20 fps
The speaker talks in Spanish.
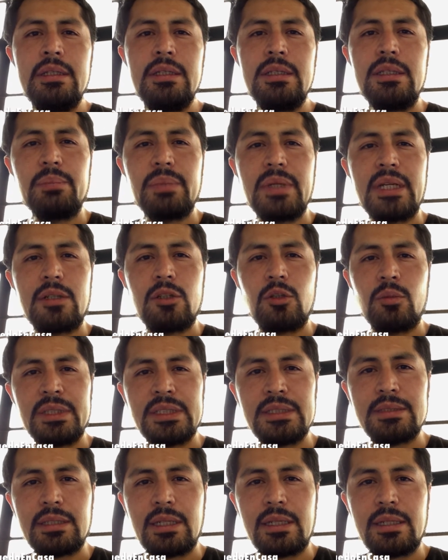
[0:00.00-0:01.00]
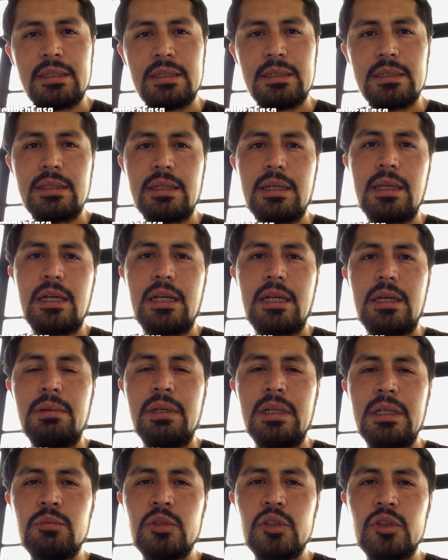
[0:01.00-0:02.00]
Y para comenzar,
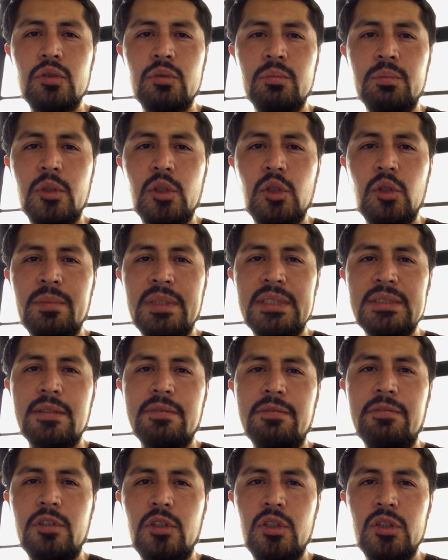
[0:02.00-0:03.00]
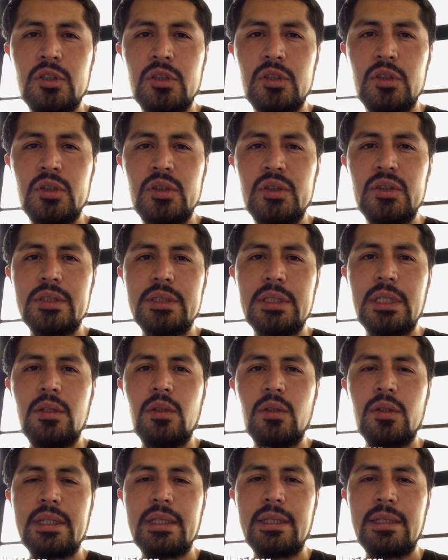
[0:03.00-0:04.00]
hablemos un poco más a fondo de
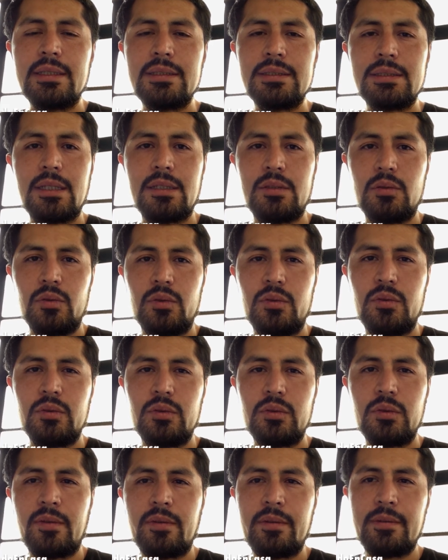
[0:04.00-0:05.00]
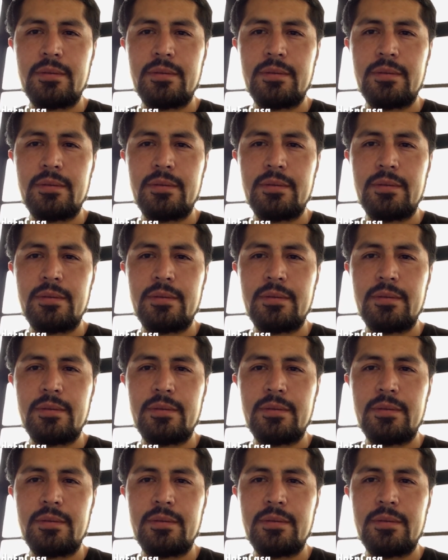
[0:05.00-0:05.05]
lo que es la luz.